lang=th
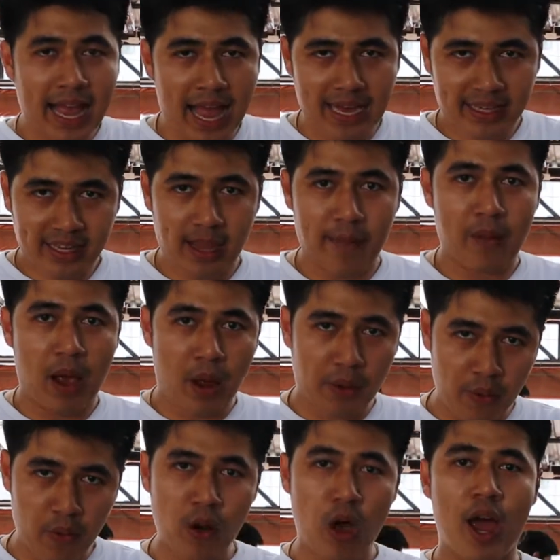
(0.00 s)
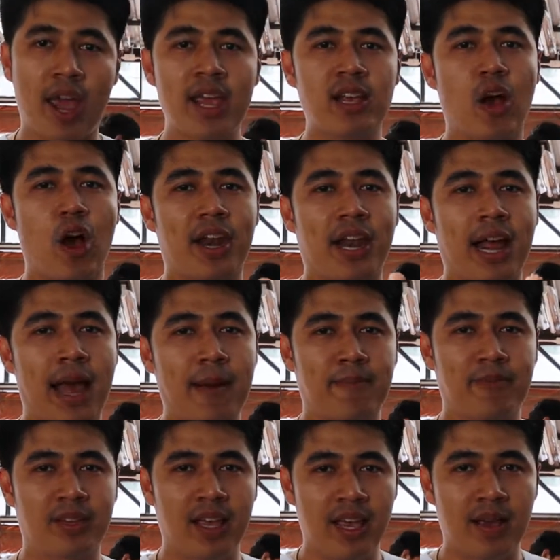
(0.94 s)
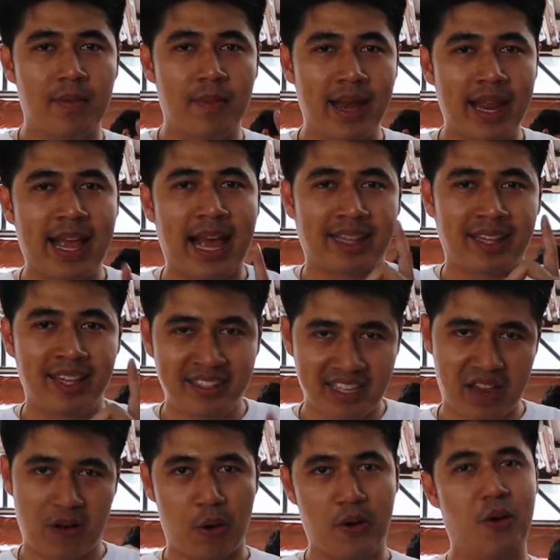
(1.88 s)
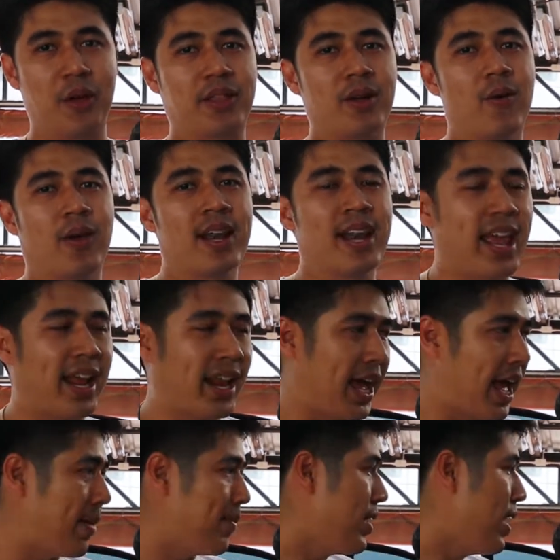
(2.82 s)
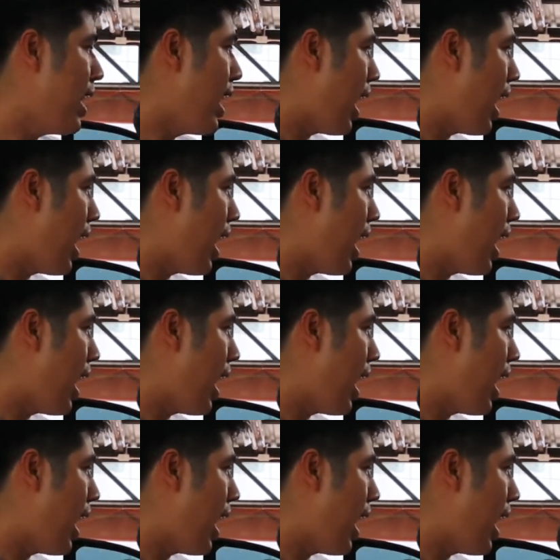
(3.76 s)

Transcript: ขัดเก็บริ้วรอยให้ก่อนนะครับ ซึ่งไม่ได้ขัดที่สีรถโดยตรงนั่นเองนะครับ